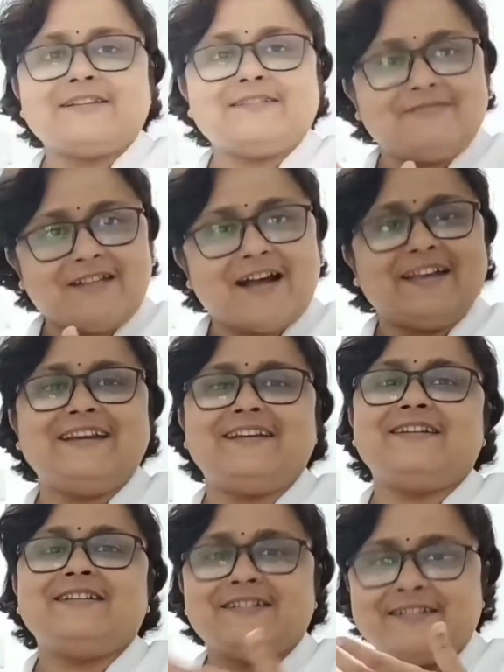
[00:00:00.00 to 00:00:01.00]
একটা
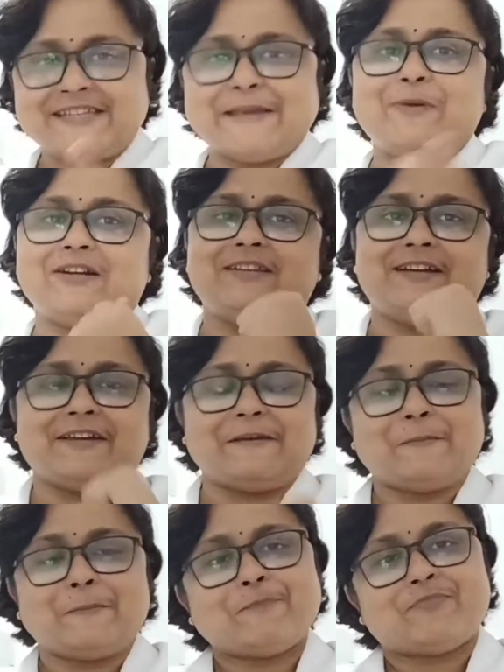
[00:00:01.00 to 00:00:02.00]
আইড চেম্বার থাকে